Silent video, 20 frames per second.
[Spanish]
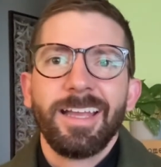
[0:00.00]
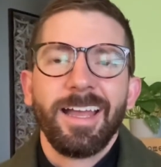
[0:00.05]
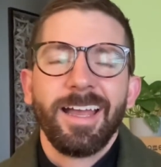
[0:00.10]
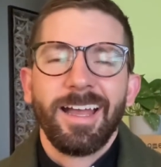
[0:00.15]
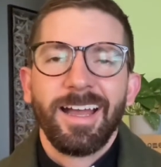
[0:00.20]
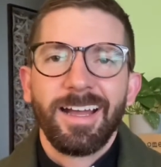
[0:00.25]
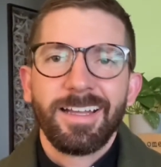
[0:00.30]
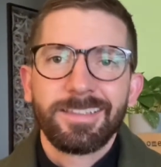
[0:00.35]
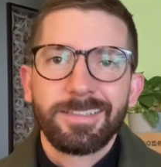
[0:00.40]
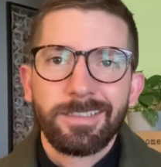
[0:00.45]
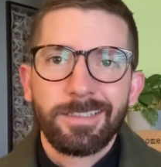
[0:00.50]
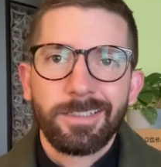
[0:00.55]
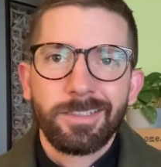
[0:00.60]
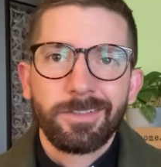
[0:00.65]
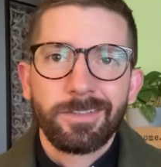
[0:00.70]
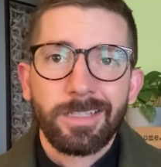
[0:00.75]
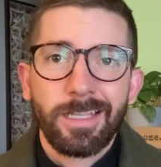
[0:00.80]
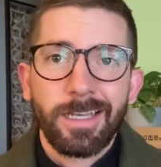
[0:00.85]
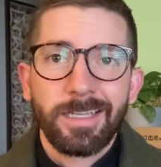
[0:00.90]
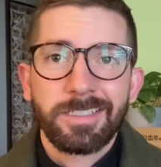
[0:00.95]
¿Han
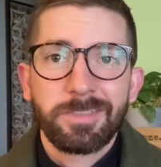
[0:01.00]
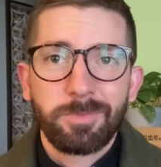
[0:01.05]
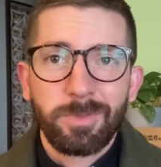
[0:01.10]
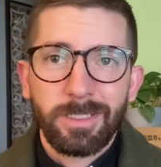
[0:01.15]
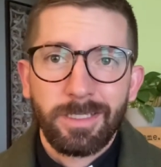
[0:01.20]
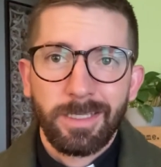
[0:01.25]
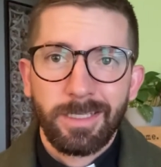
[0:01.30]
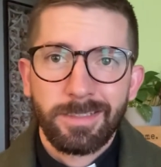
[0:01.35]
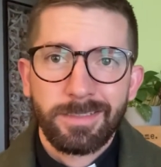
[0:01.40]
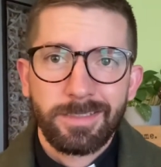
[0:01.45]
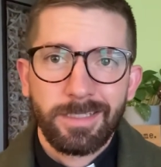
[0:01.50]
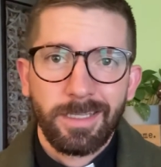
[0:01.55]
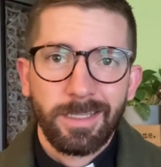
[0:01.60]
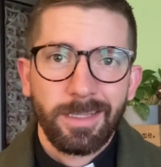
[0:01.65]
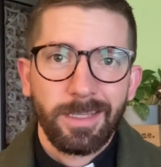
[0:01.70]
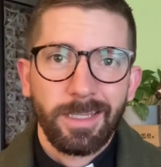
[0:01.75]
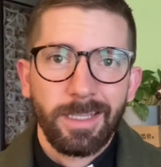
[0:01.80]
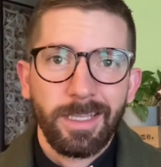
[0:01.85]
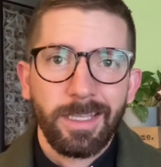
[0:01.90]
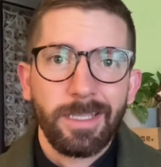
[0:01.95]
tenido la experiencia
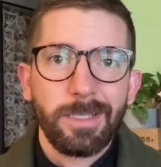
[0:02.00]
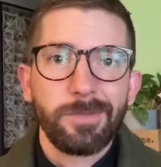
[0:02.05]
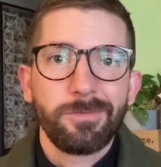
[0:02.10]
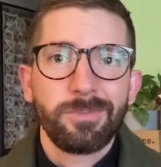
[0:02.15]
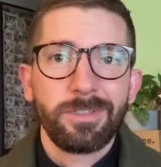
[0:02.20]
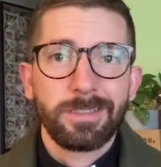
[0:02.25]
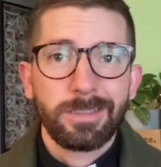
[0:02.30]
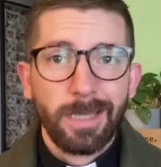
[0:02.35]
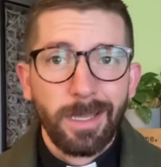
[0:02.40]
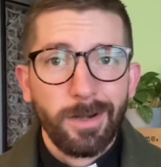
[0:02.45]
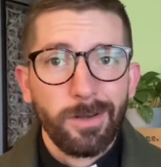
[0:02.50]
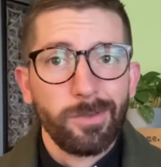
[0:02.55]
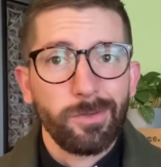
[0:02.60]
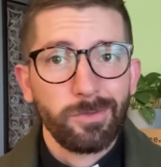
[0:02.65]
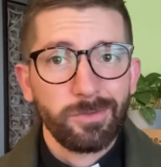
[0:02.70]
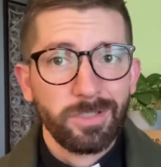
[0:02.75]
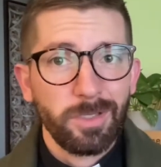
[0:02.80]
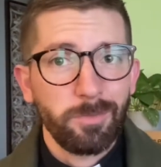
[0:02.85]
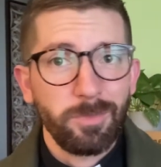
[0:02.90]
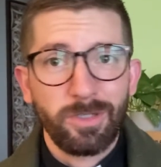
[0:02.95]
de invitar a
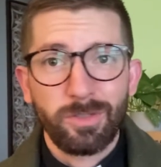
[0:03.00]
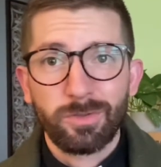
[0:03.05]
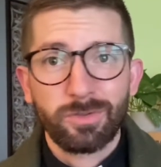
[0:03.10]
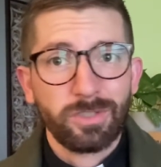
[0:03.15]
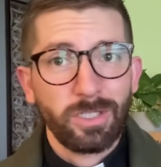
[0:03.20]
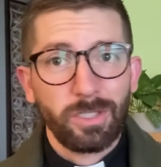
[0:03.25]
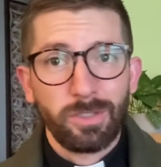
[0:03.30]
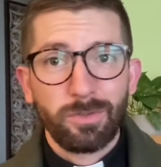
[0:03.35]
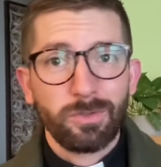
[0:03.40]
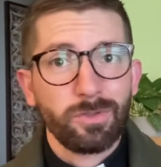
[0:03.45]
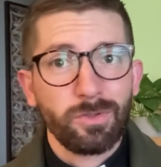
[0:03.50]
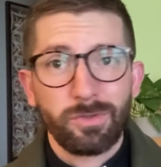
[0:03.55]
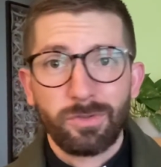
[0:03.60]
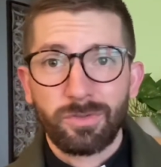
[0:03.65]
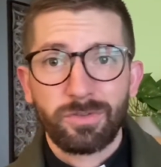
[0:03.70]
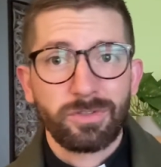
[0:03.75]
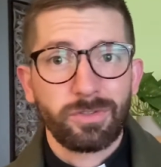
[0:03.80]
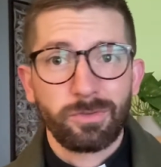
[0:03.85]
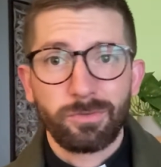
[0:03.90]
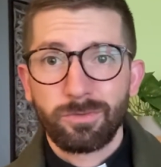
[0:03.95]
dos amigos que no
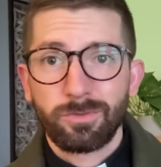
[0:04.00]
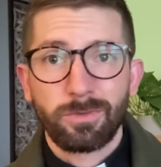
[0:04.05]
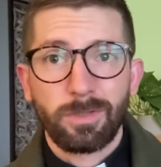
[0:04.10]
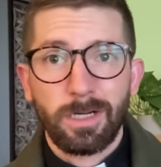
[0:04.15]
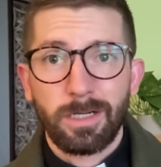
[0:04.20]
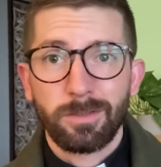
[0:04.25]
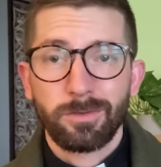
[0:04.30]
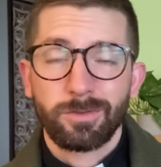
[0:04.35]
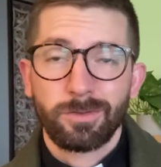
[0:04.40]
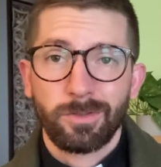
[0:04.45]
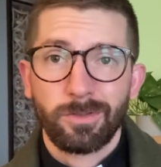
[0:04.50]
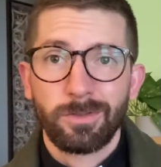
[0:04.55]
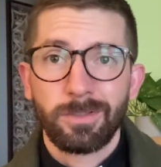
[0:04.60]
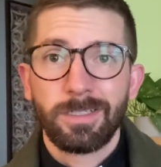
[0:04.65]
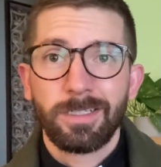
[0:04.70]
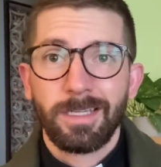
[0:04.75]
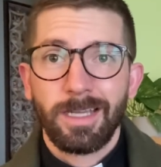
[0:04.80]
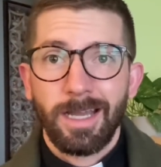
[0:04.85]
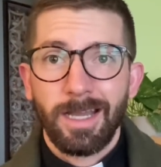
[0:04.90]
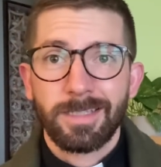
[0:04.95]
conocen uno a otro
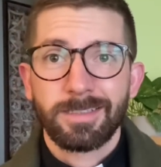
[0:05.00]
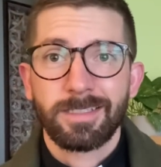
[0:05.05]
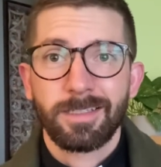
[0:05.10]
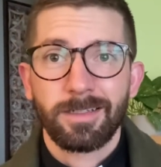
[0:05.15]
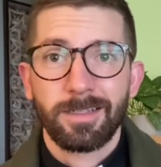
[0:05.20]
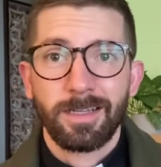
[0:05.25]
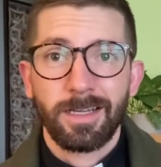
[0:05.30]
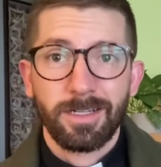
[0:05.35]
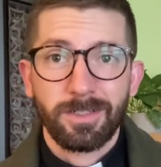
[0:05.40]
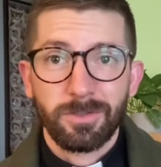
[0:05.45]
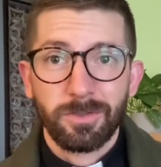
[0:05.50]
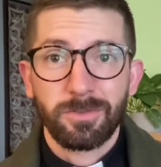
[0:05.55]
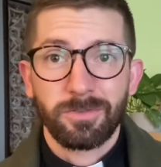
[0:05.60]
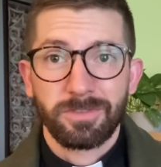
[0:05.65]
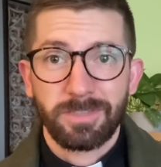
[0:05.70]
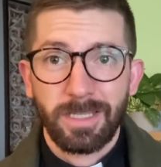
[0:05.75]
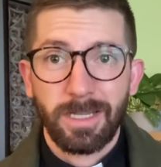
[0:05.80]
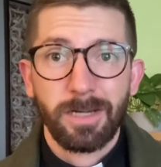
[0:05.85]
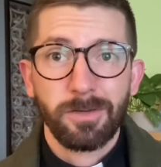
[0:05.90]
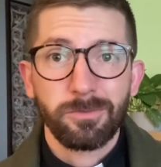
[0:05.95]
a,
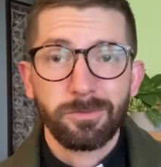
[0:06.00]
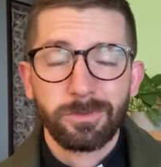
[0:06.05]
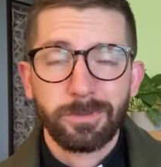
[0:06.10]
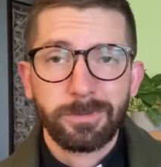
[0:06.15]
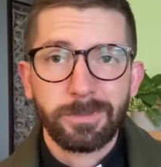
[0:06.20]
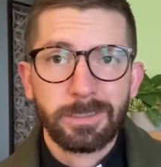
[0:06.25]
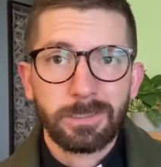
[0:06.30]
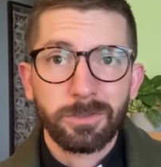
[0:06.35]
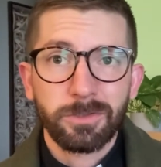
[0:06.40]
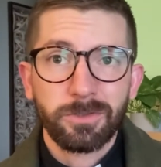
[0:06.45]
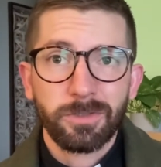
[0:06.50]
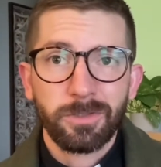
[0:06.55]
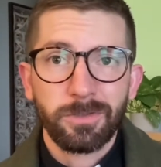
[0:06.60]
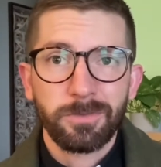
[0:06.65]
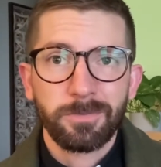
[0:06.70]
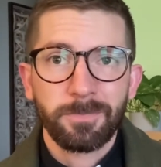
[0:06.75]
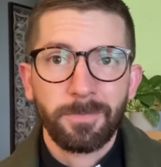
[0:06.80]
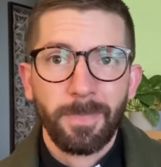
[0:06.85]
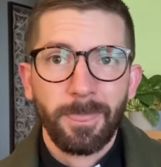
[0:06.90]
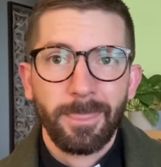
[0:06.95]
conocer uno al
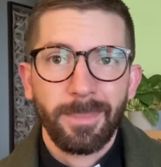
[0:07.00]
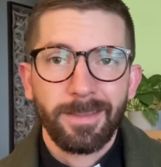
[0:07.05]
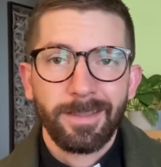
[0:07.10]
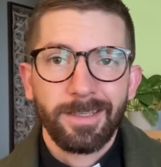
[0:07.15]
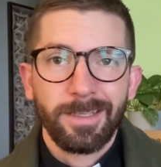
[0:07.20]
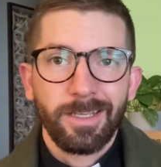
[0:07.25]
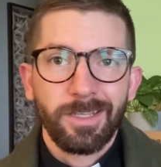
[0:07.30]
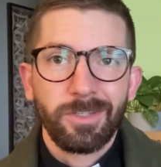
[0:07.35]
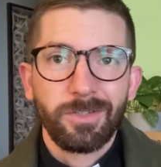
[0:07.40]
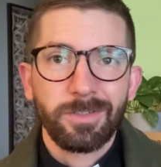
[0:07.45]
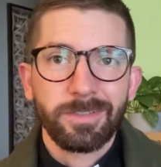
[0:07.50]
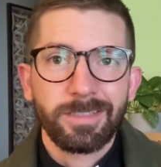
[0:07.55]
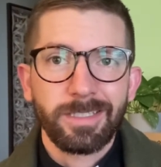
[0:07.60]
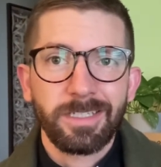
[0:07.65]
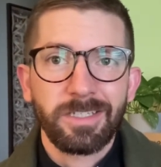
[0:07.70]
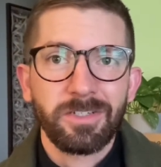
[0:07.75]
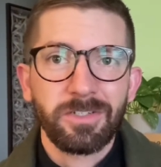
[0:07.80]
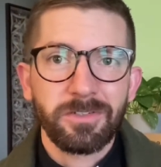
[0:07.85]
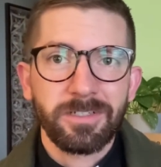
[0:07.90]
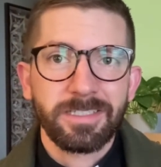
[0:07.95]
otro? Yo he
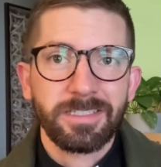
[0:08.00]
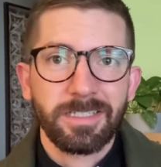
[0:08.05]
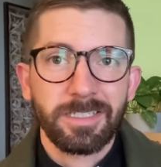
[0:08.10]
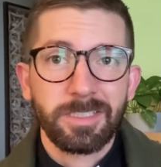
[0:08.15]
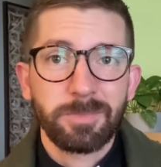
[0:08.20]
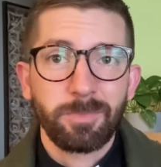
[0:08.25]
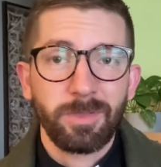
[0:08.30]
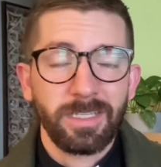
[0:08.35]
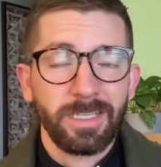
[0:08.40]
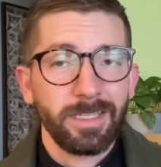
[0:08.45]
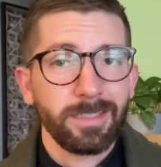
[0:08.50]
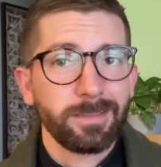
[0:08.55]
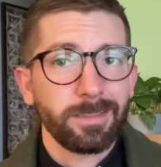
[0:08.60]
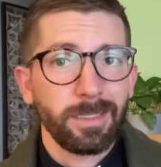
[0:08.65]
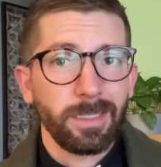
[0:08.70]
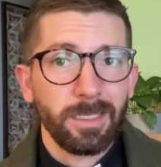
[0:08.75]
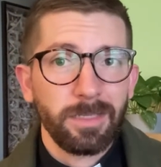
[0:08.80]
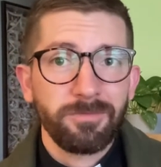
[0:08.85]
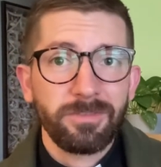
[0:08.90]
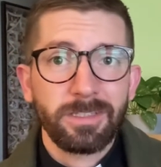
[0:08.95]
tenido esa experiencia
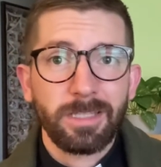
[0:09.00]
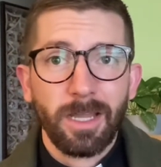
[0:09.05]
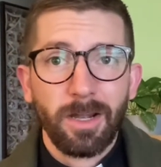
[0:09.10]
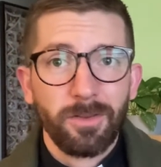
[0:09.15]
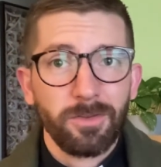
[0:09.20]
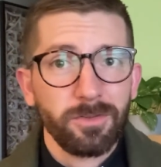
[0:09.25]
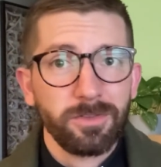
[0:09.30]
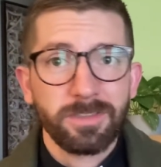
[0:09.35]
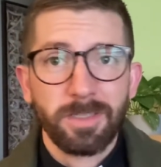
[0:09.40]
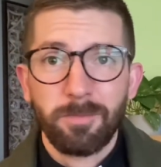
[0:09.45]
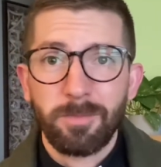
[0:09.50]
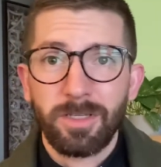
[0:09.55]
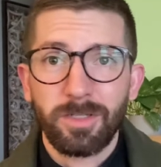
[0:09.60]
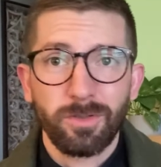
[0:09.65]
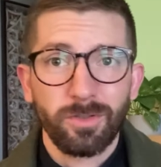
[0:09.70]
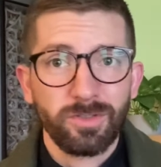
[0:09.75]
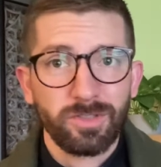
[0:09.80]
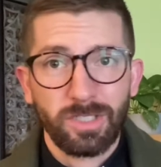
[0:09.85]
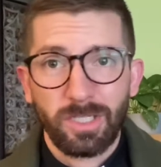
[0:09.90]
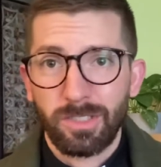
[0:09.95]
de invitar a dos
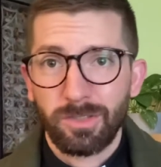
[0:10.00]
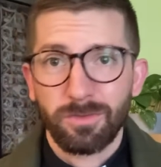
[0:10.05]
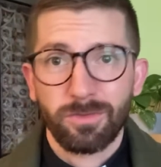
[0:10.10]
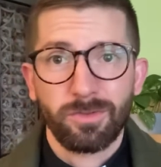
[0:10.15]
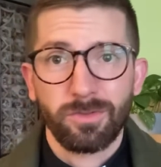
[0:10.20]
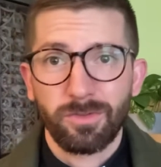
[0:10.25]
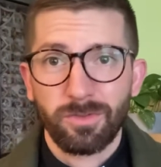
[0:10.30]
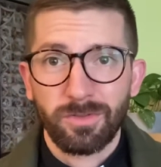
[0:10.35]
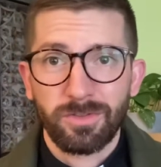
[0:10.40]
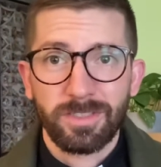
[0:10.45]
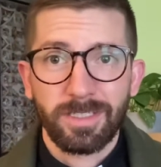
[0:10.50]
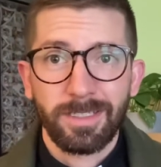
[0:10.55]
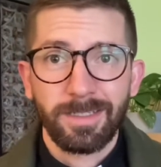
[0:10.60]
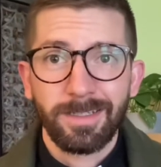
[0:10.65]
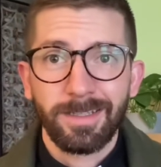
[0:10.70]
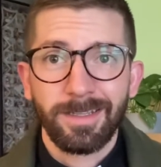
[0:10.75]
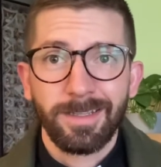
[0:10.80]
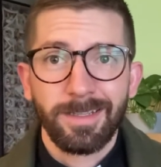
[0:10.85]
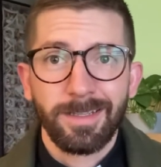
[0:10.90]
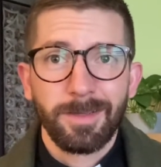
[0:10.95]
amigos que no conocen,
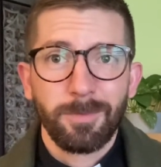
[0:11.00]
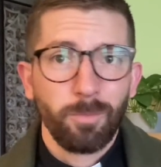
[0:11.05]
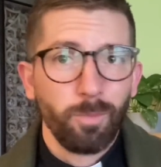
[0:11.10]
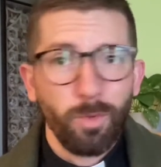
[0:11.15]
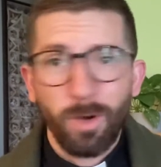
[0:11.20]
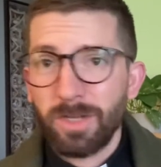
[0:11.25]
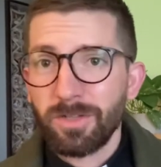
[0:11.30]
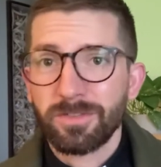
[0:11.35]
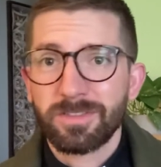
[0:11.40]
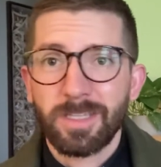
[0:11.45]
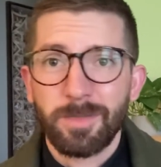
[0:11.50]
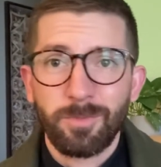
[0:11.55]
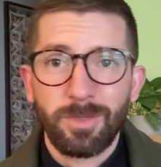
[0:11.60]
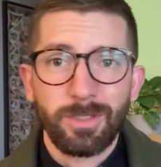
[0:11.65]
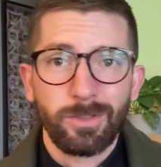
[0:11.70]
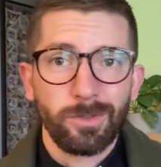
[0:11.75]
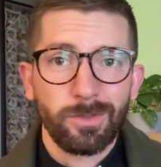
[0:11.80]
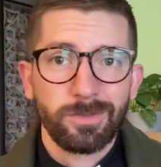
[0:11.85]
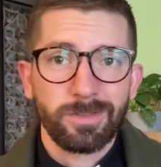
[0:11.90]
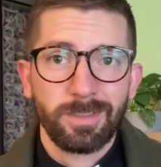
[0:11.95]
buenos
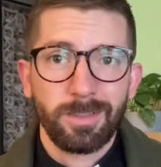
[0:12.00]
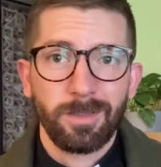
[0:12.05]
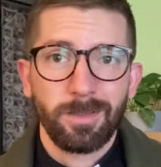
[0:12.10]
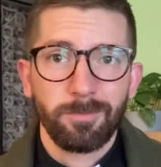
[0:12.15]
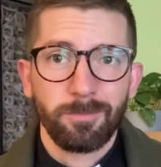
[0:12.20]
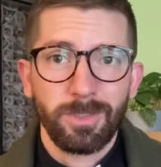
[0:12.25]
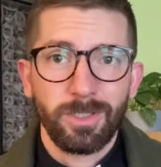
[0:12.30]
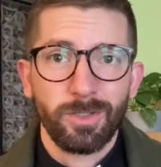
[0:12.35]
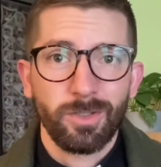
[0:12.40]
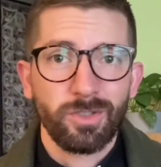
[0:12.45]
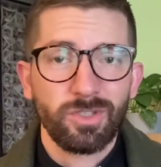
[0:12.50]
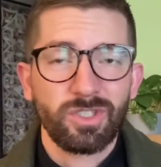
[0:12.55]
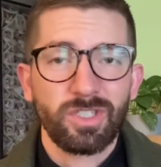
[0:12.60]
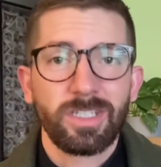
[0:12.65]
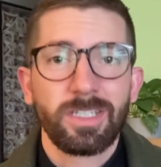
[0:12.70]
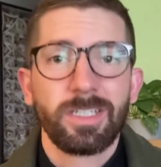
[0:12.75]
amigos míos,